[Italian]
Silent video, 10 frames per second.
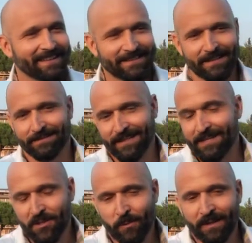sarà
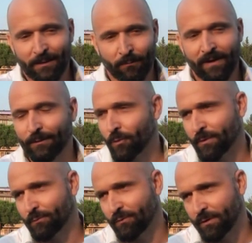sicuramente un vanto
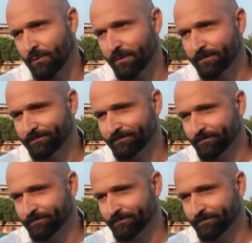per tutti noi.